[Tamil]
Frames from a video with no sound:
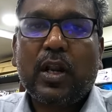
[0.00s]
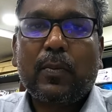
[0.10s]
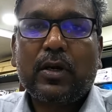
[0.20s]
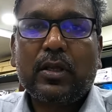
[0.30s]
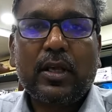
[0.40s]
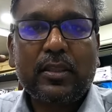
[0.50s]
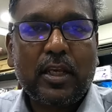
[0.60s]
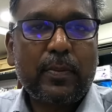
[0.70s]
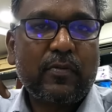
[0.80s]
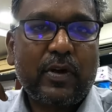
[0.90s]
பண்ணால்
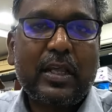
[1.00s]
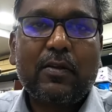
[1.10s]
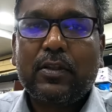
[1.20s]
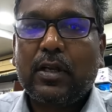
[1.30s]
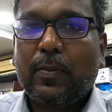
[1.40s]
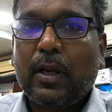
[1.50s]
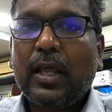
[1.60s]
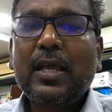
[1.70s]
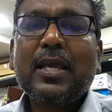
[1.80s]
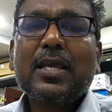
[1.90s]
மட்டும்தான் திருப்பி வண்டியை வந்து
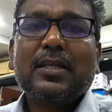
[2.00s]
நம்மளால்